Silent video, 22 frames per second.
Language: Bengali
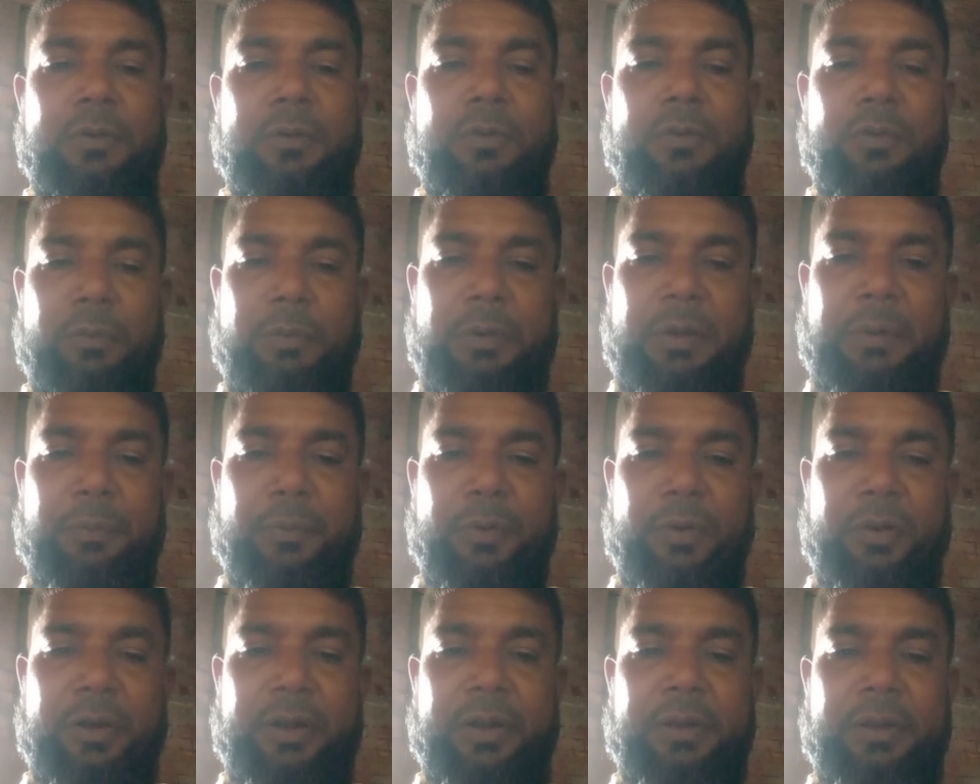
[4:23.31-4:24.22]
লোভে
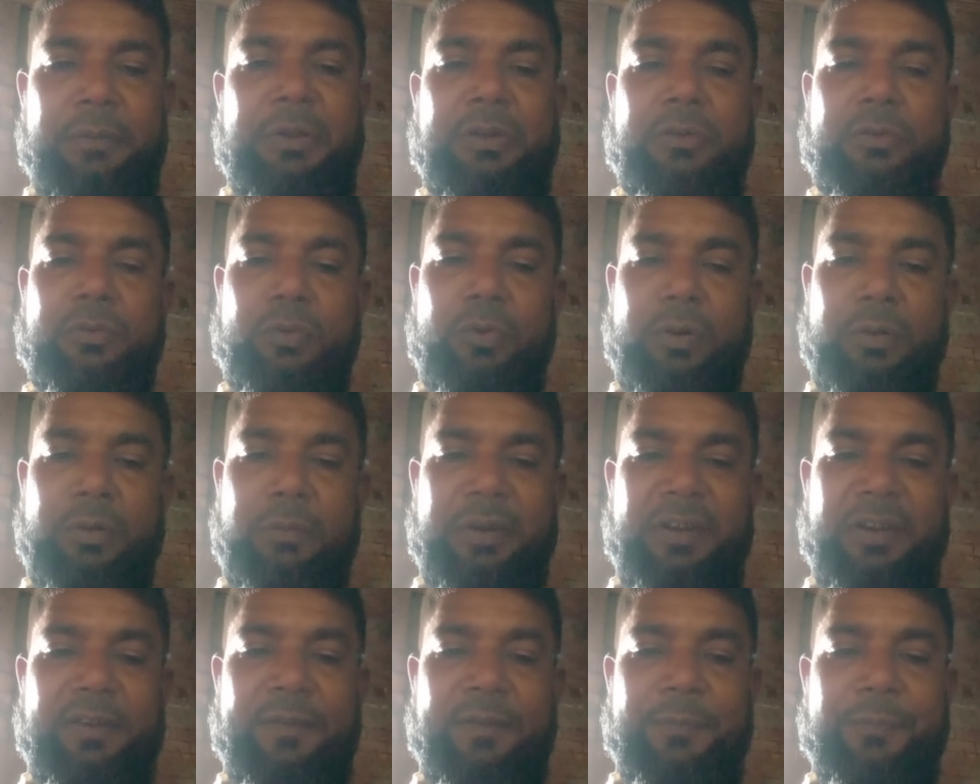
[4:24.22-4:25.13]
পড়লে মৃত্যু হবে
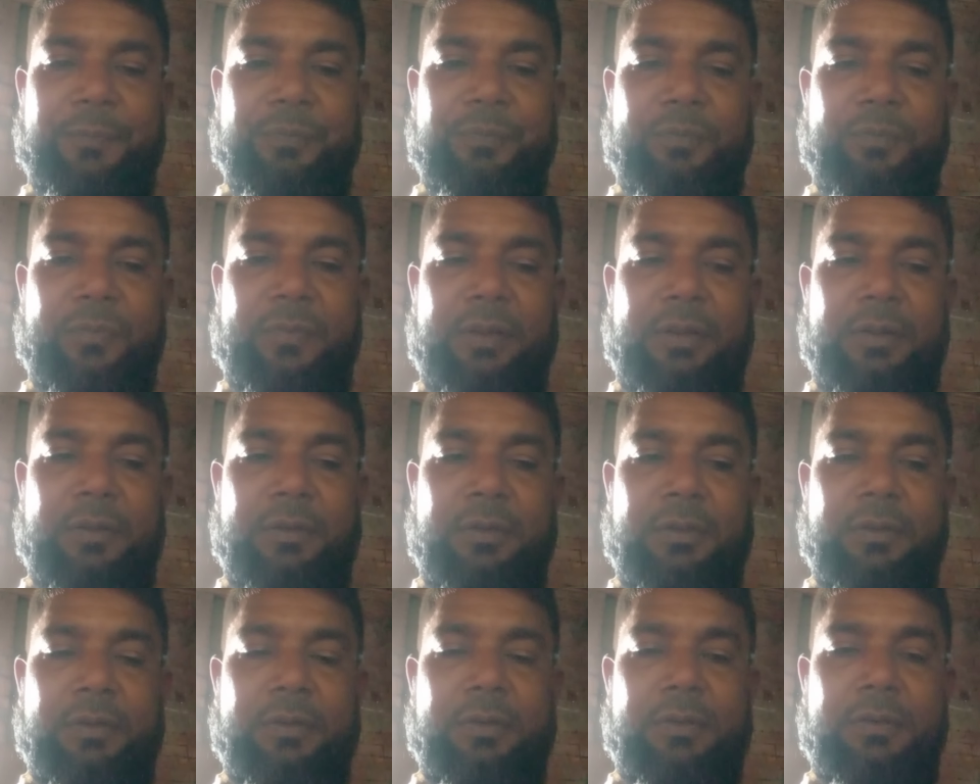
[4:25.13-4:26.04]

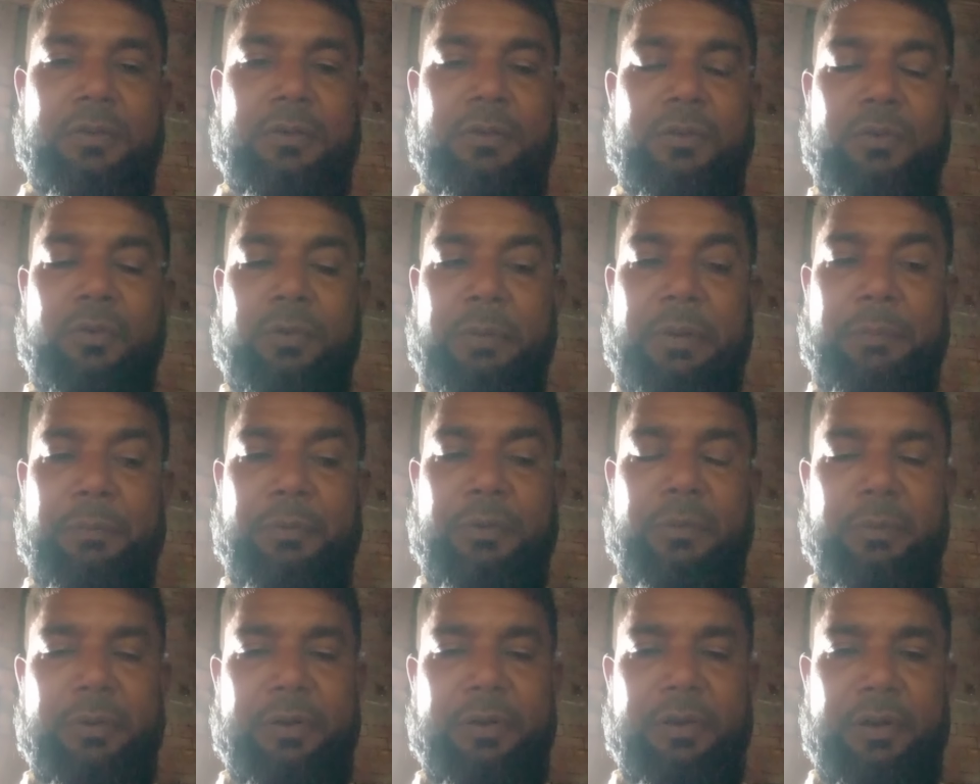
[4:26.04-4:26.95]
লোভে
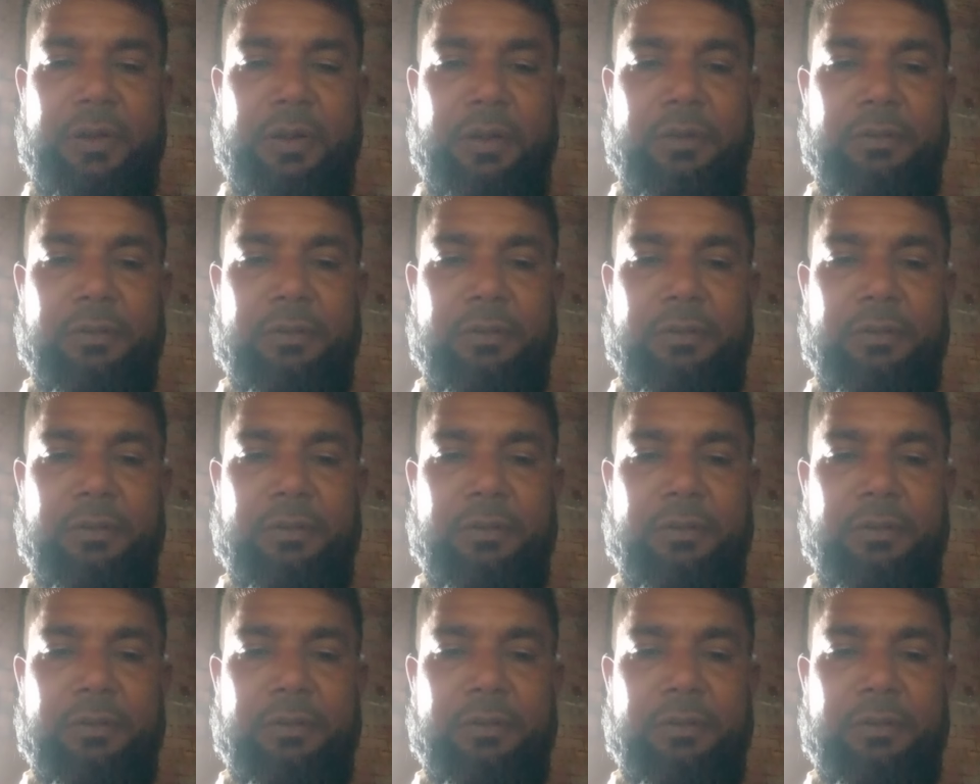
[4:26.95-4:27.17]
পড়বেন না